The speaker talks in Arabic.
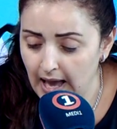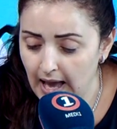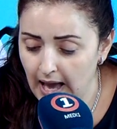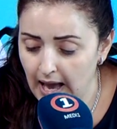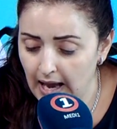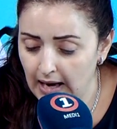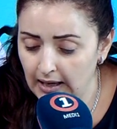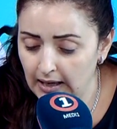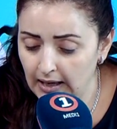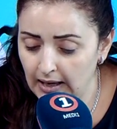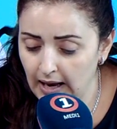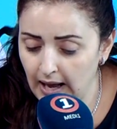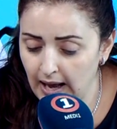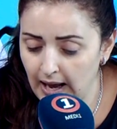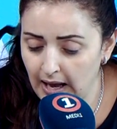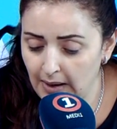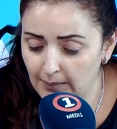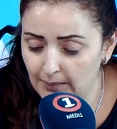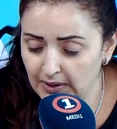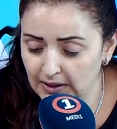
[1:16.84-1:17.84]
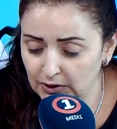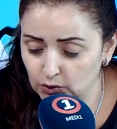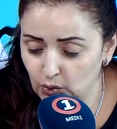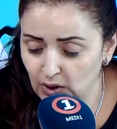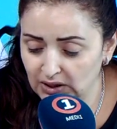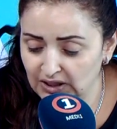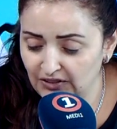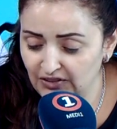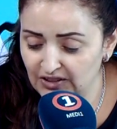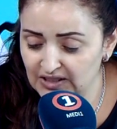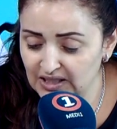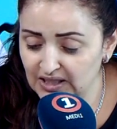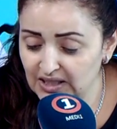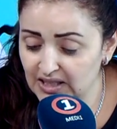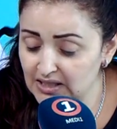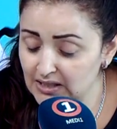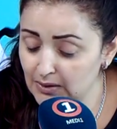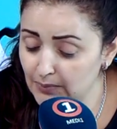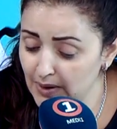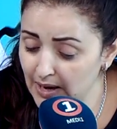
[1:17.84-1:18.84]
الأحماض وأضافت أن
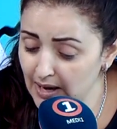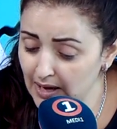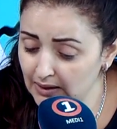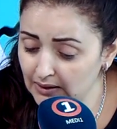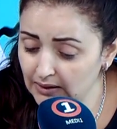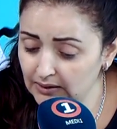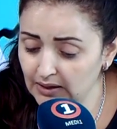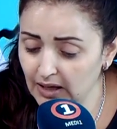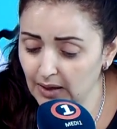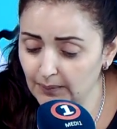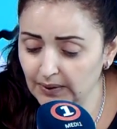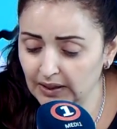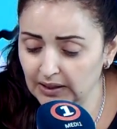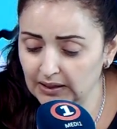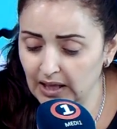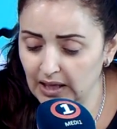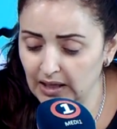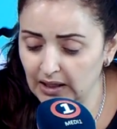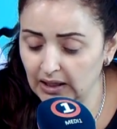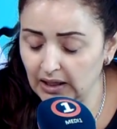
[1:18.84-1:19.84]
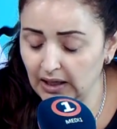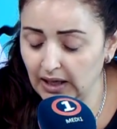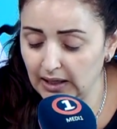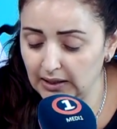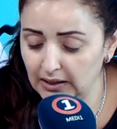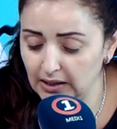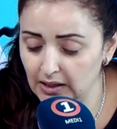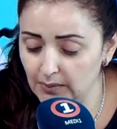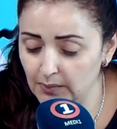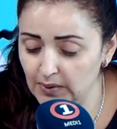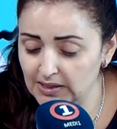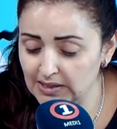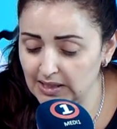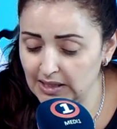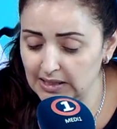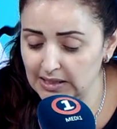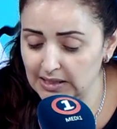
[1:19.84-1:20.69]
اتباع نظام غذائي غني بزيت